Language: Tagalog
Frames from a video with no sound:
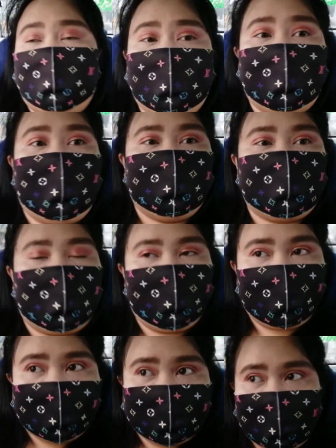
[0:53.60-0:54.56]
mag-catch
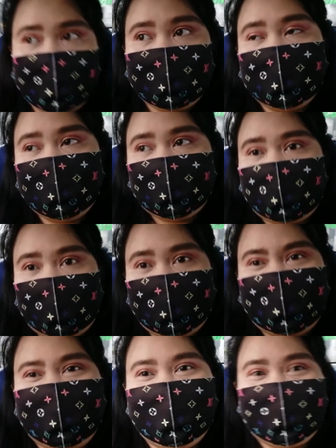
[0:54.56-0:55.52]
up kasi ilang linggo na
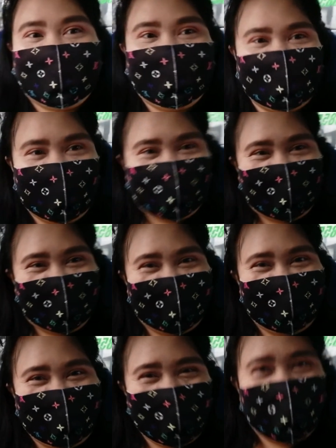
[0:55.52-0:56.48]
kaming nagkikita.
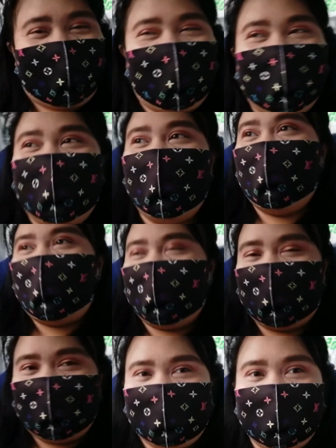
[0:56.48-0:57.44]
Taray, di ba? Kala mo
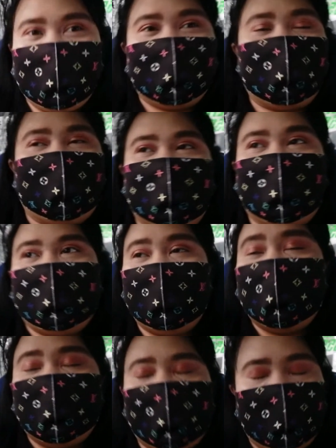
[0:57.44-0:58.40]
buwan na hindi nagkikita.
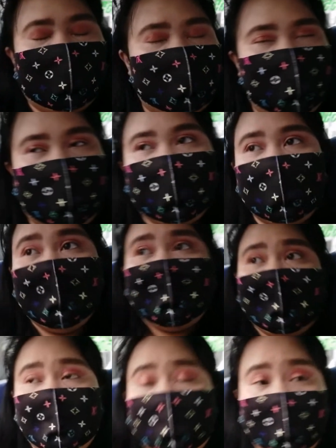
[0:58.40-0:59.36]
Linggo pa lang naman.
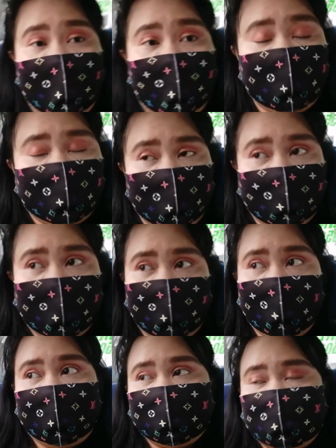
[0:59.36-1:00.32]
Magka-catch up
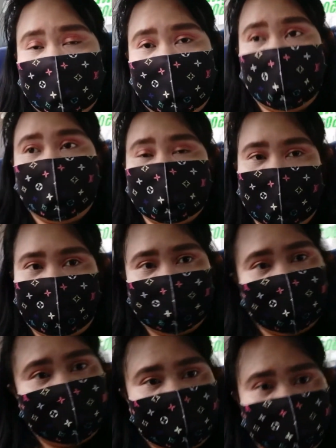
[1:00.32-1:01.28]
kami kasi may
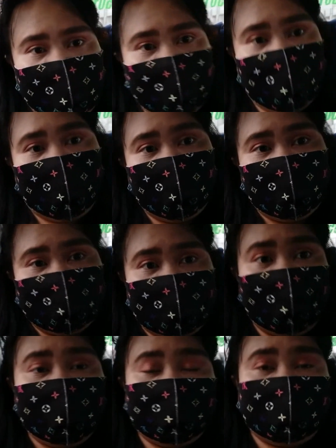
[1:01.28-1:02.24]
pag-uusapan din kami tungkol dun
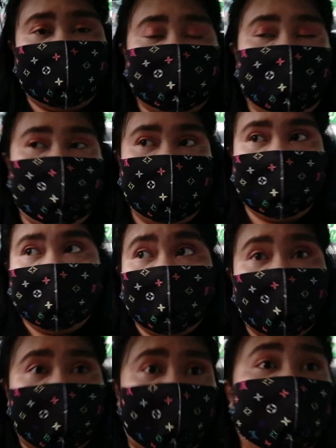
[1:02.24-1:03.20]
sa business namin
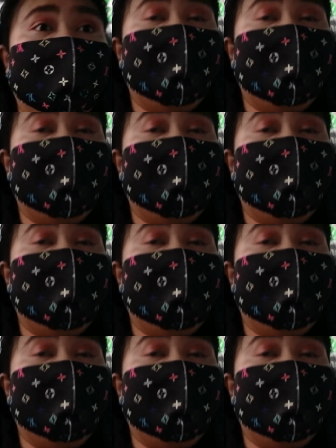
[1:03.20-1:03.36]
dalawa.